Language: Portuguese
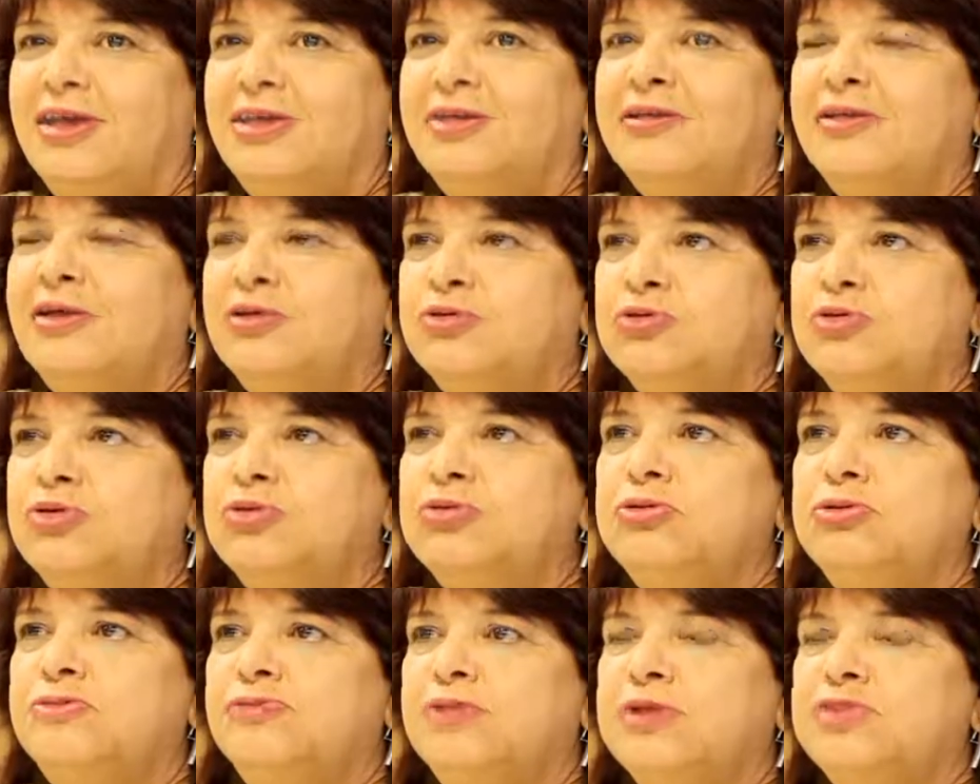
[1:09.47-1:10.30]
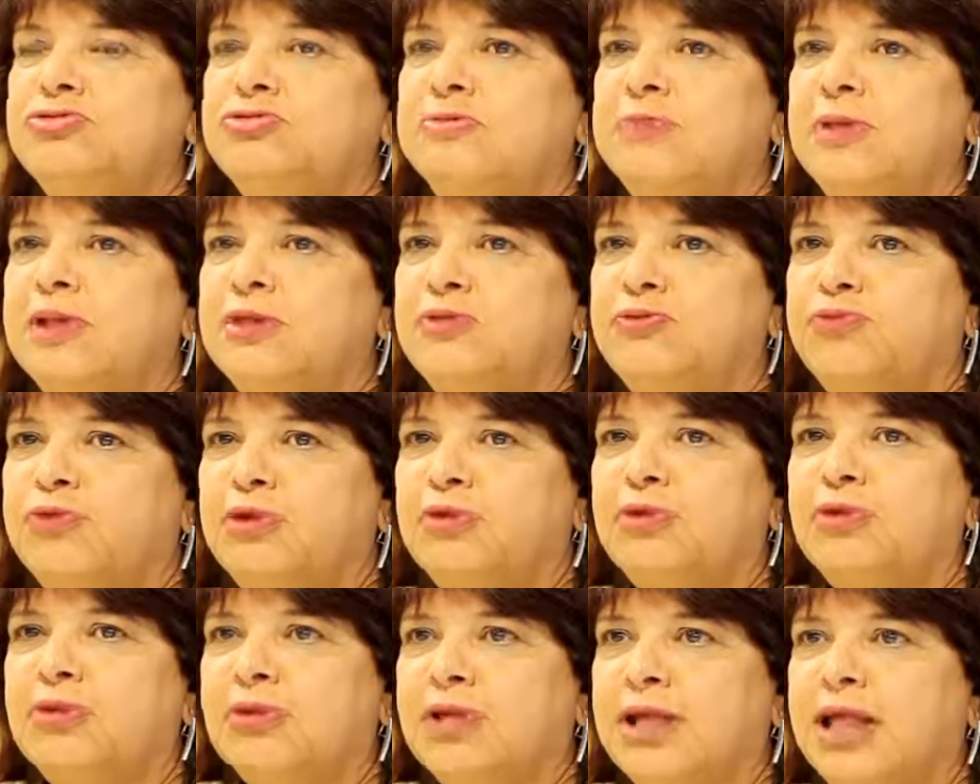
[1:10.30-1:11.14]
Então, todo o investimento
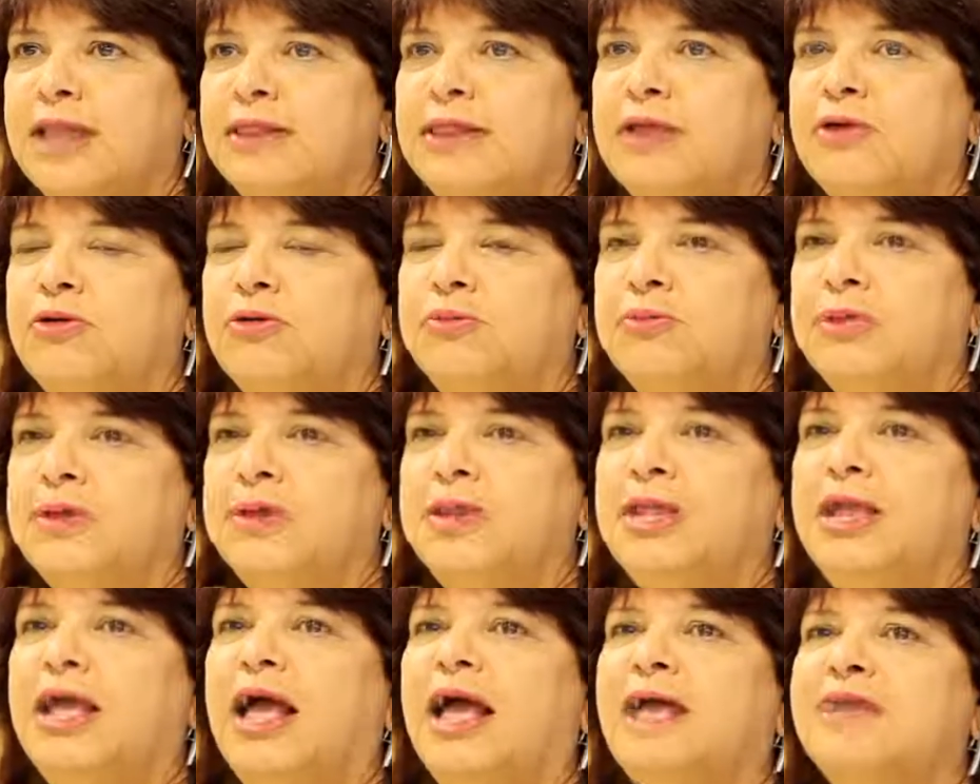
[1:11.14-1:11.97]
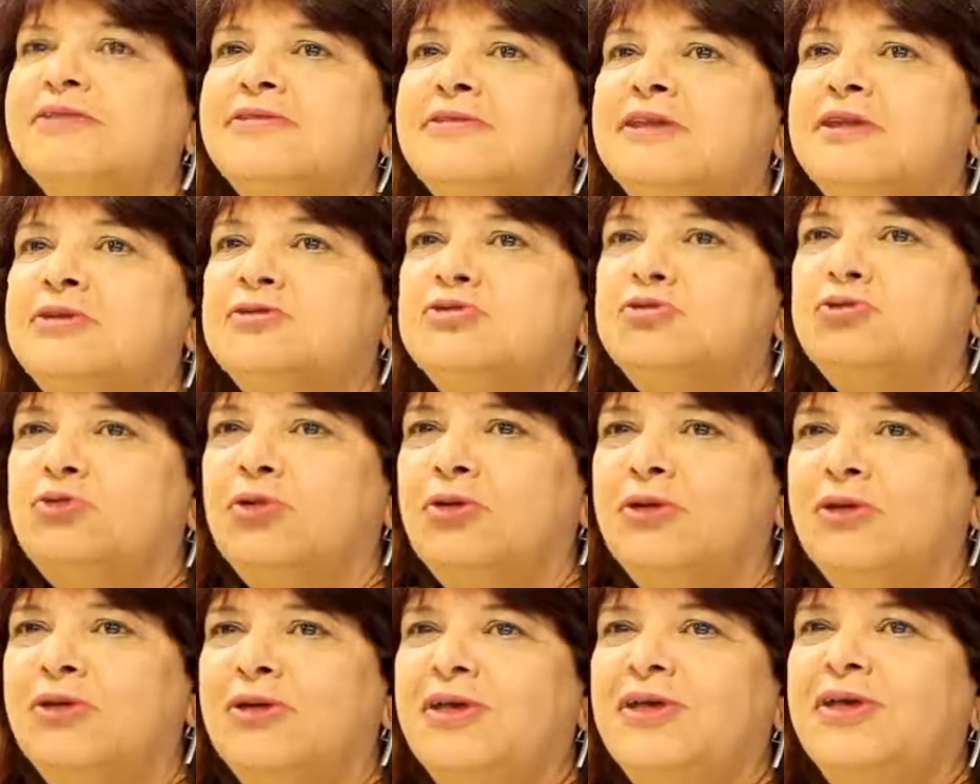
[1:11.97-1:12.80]
foi colocado na companhia,
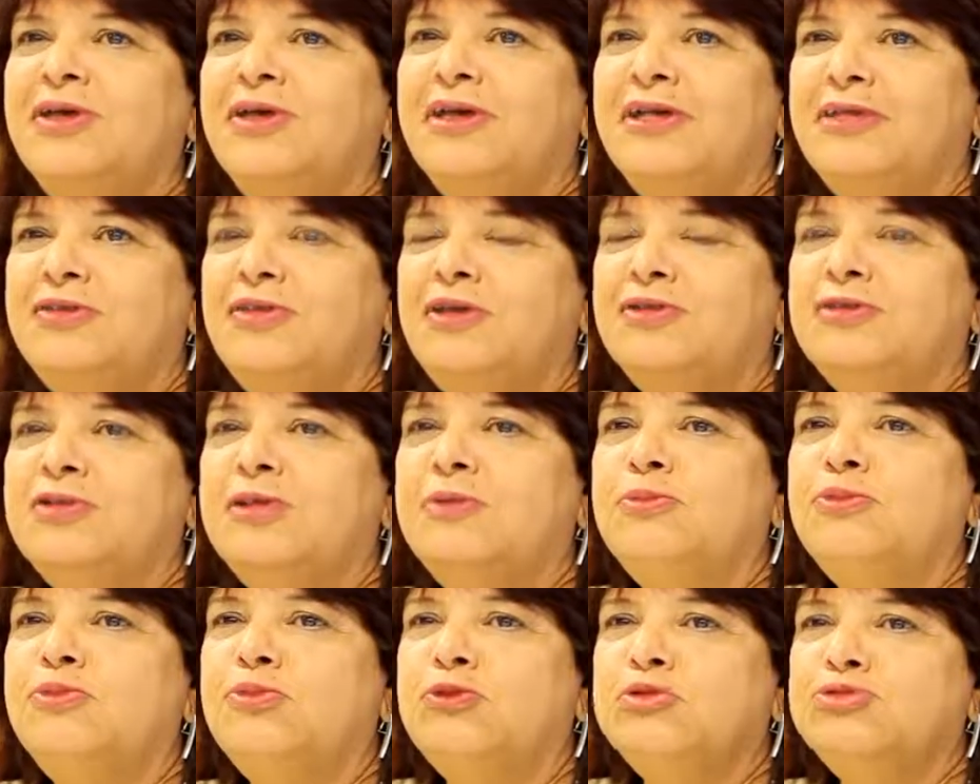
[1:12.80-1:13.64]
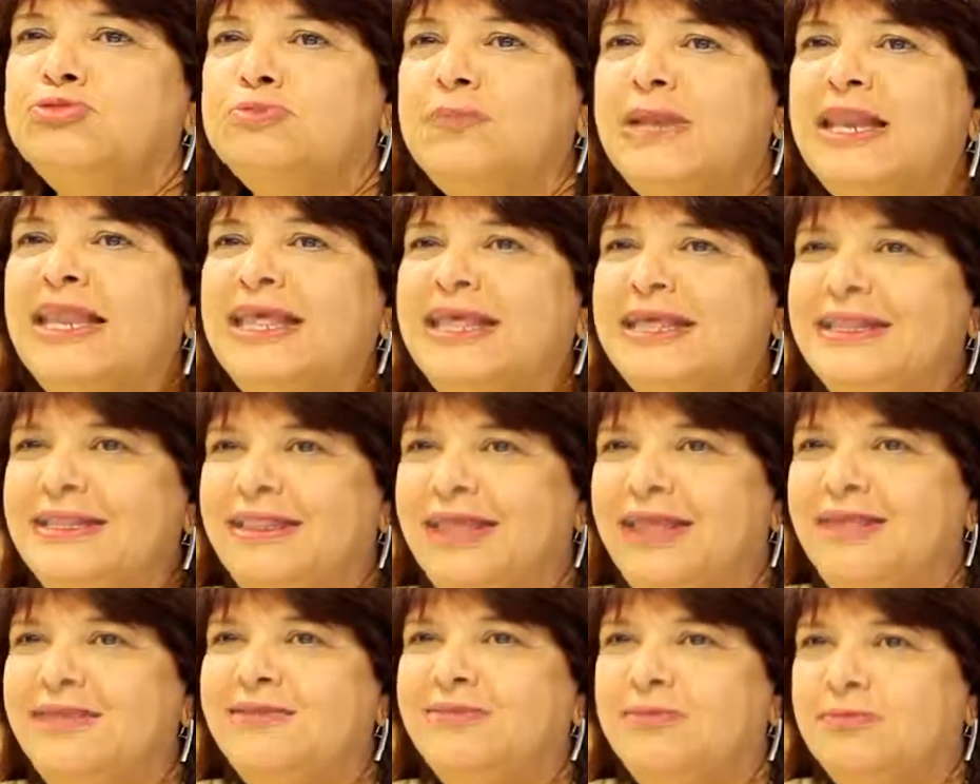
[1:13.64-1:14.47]
acertou nós temos hoje uma
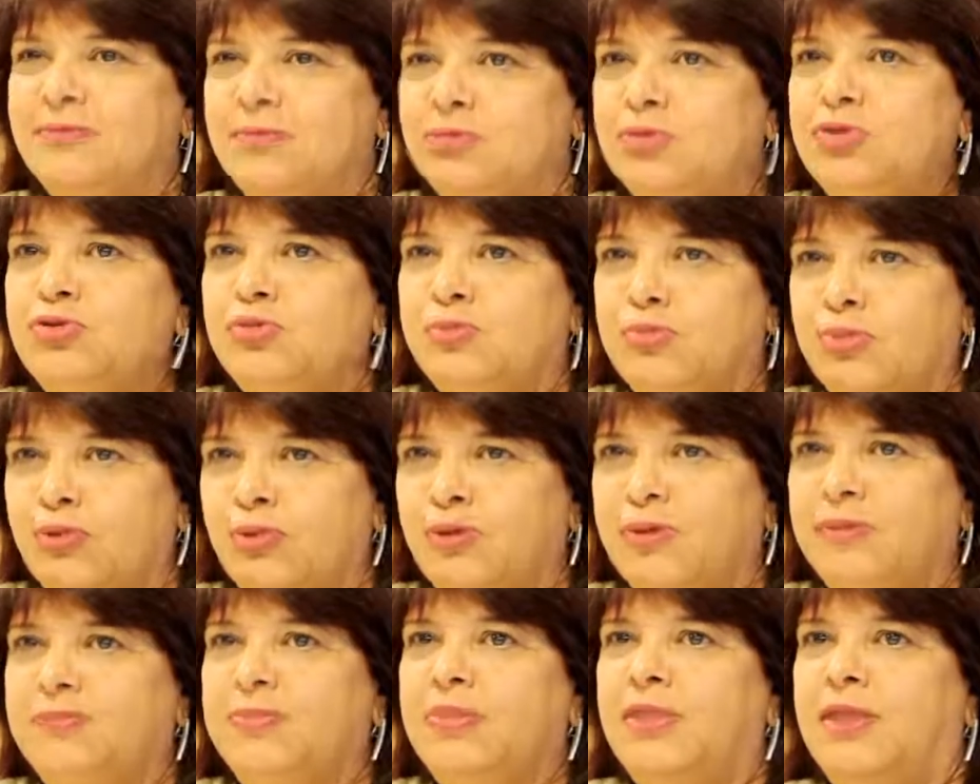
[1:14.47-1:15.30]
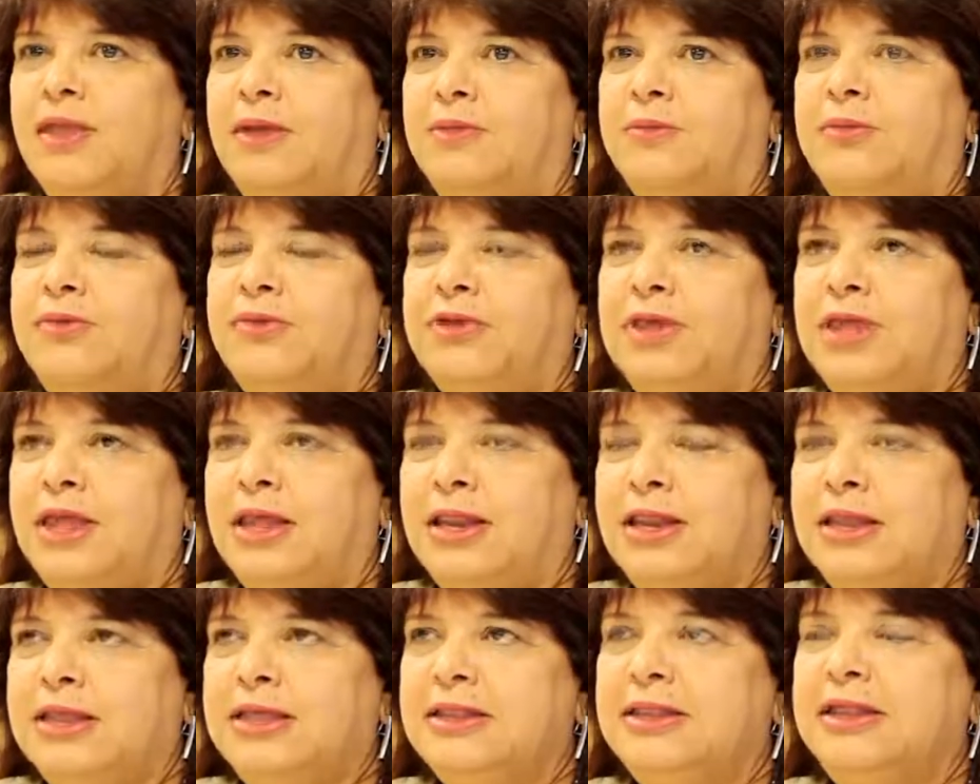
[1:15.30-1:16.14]
liquidez muito boa, porque
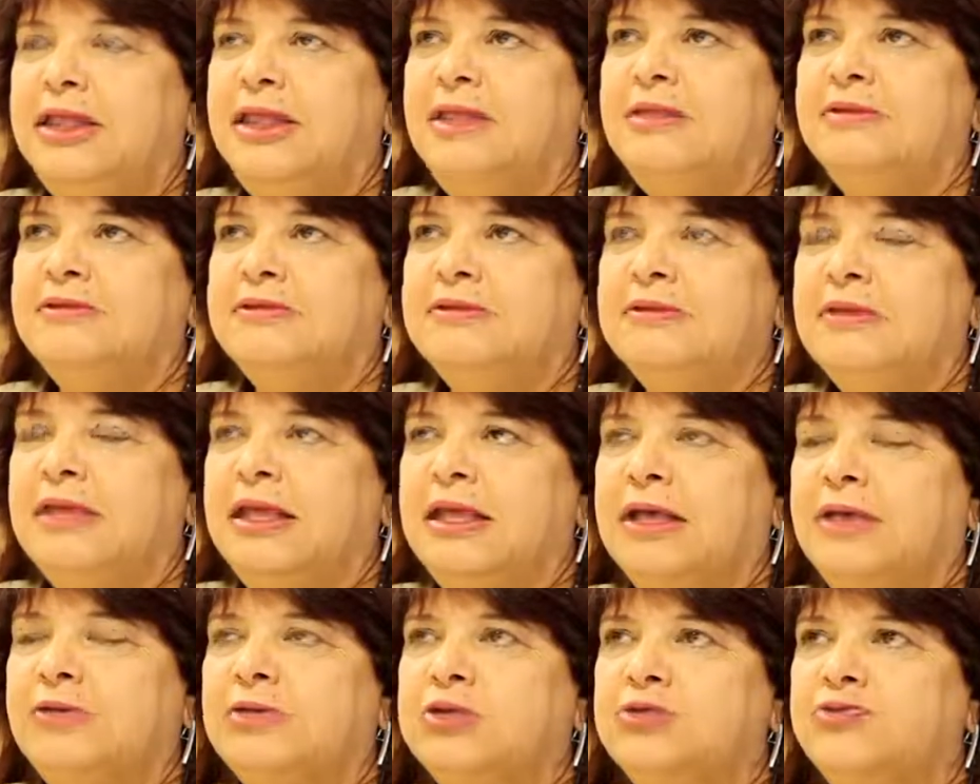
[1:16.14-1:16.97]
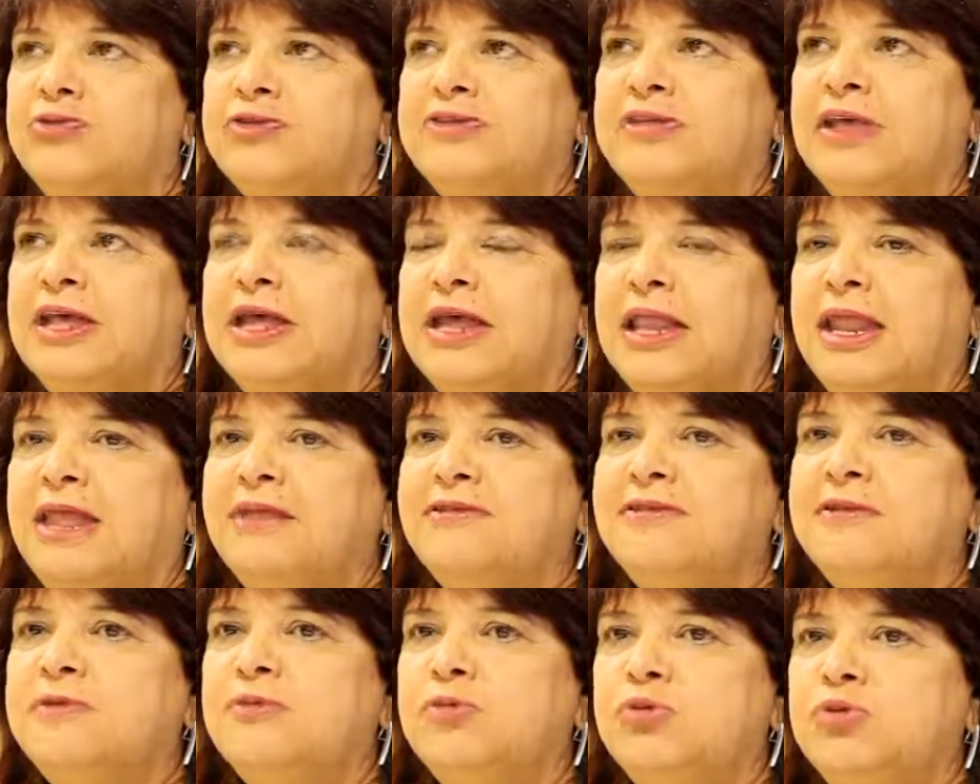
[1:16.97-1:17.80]
a liquidez, é, quando você
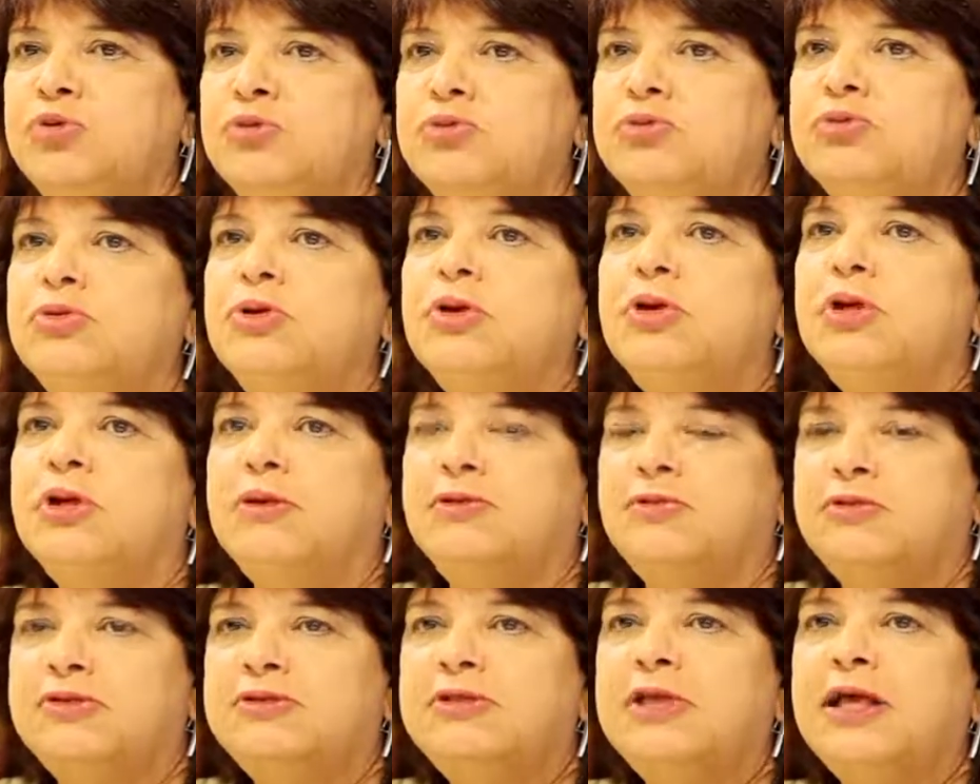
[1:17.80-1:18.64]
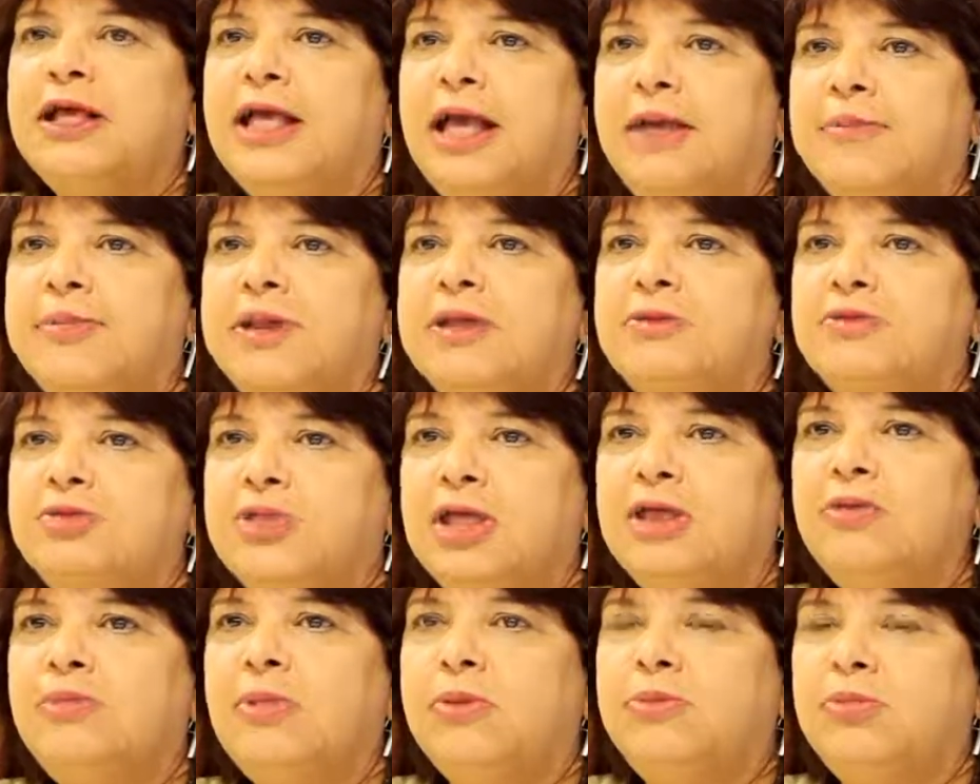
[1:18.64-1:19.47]
cresce muito, você acaba não
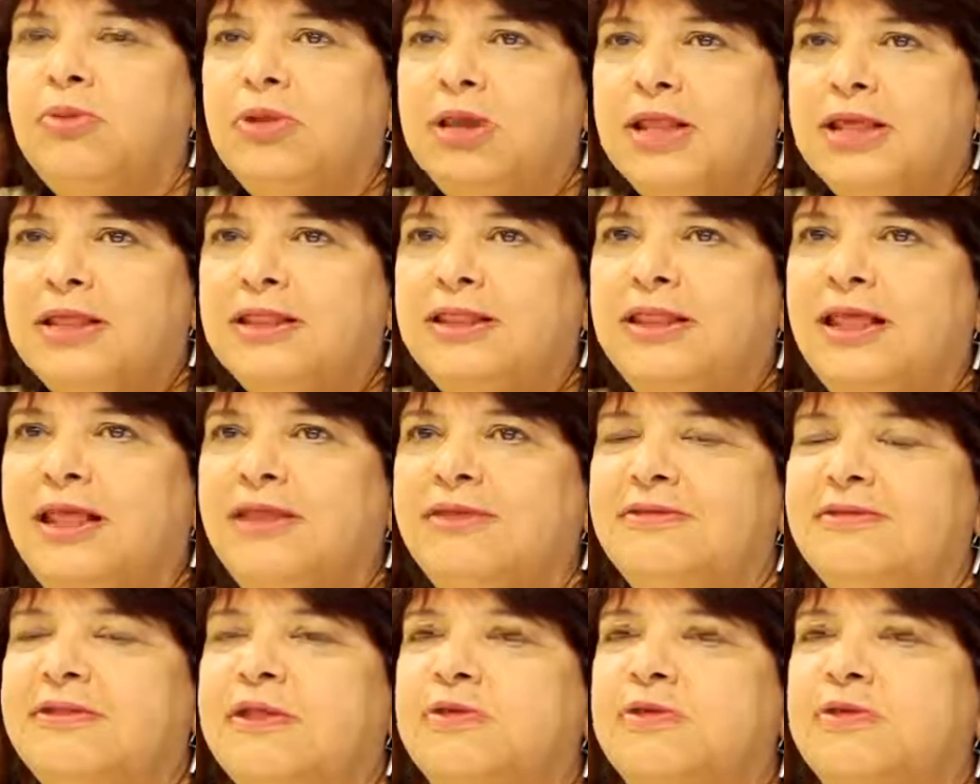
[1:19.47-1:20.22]
tendo uma boa liquidez.